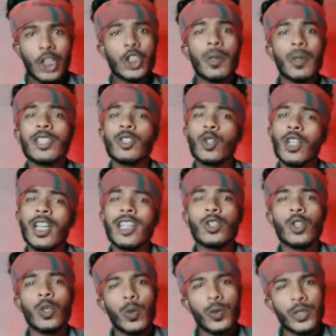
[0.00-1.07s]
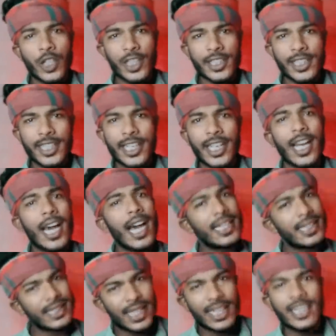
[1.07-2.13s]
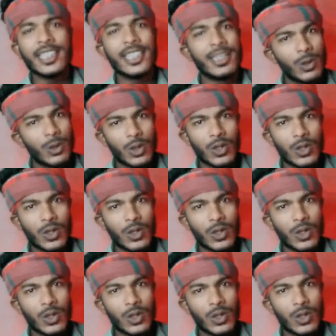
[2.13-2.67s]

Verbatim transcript: সবাই তোর আর তোর অভিনয় দেখে হাত তালি দিব